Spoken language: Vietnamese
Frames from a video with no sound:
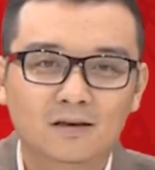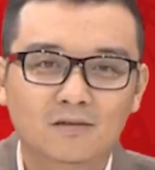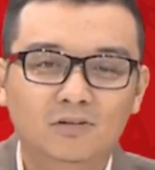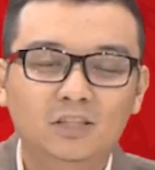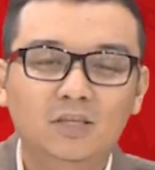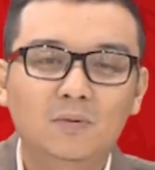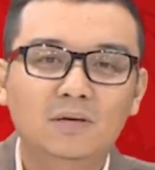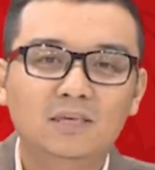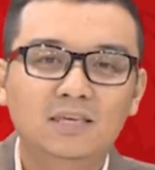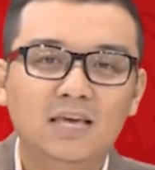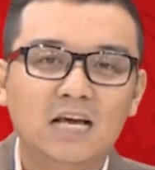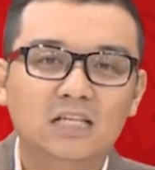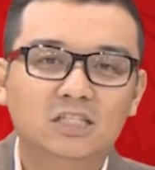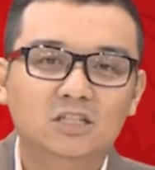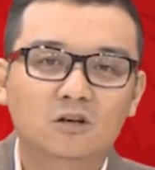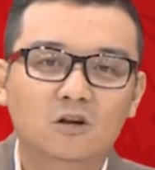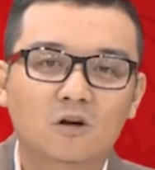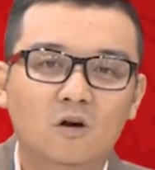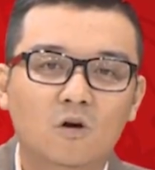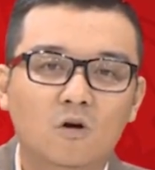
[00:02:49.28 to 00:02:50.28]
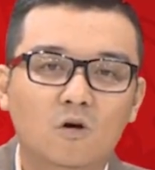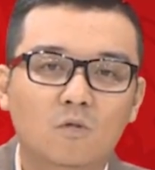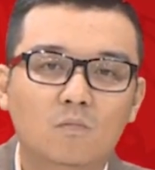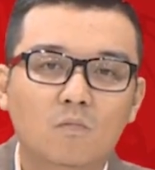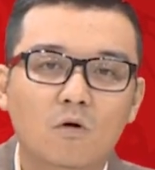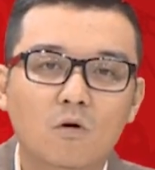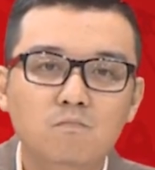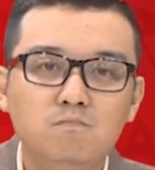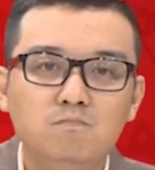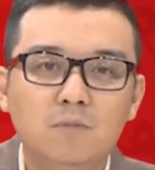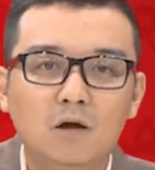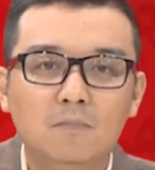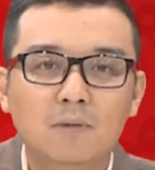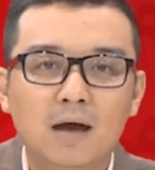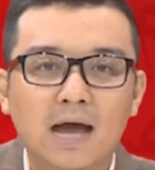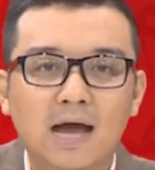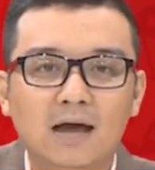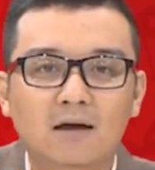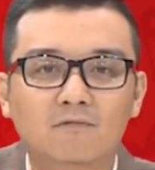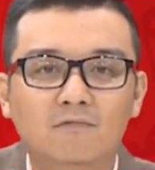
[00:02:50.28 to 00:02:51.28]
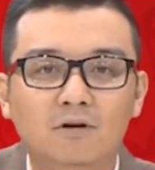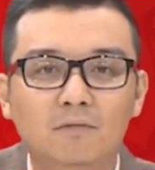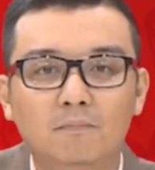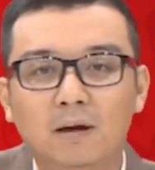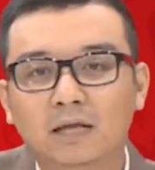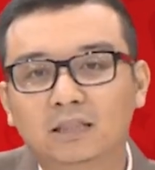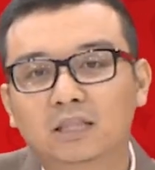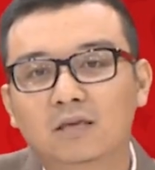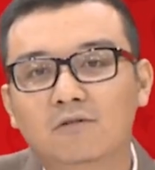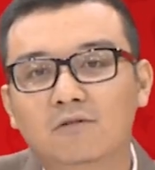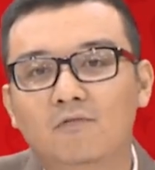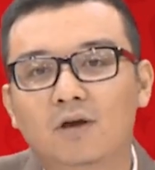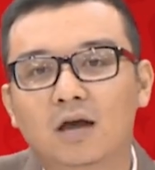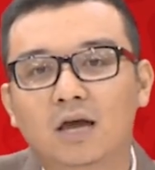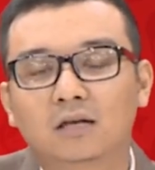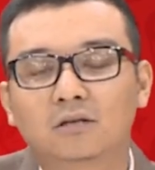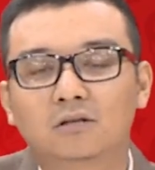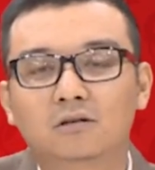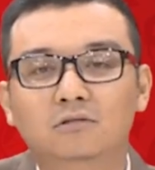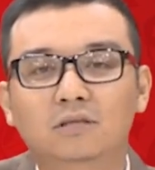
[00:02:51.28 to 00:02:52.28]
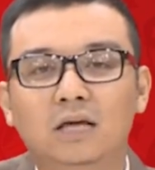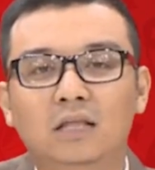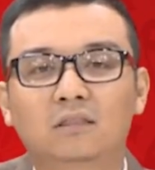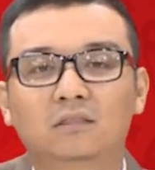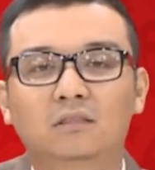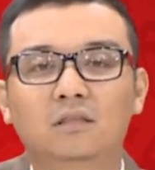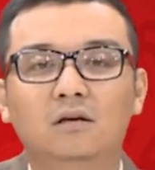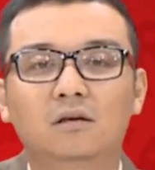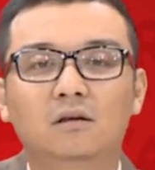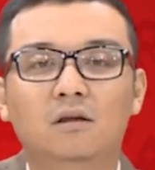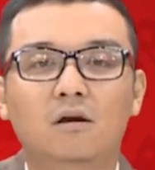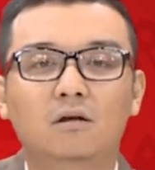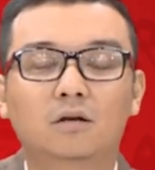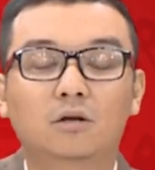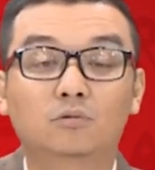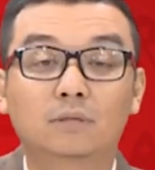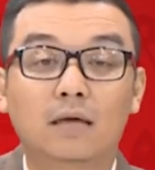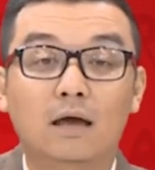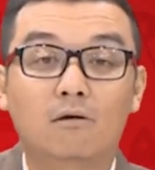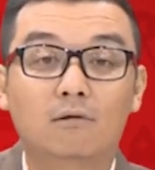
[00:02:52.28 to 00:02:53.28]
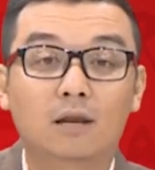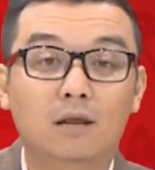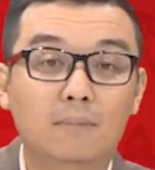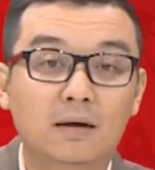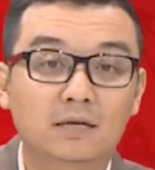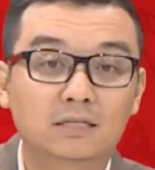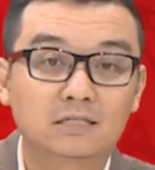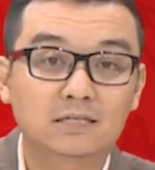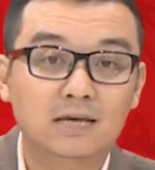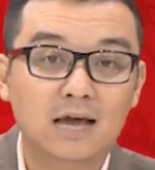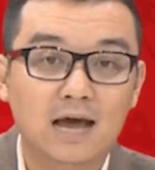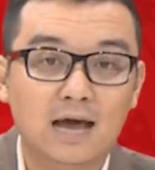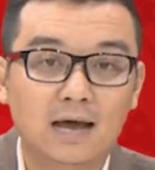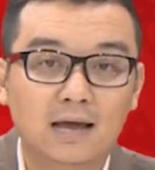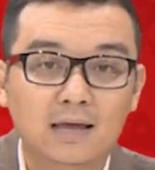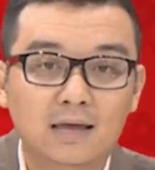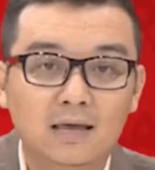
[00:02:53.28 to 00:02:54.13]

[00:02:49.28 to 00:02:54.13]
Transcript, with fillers: Với Tây Ban Nha, sơ đồ 4-3-3 với ba tiền vệ trưởng thành từ lò đào tạo La Masia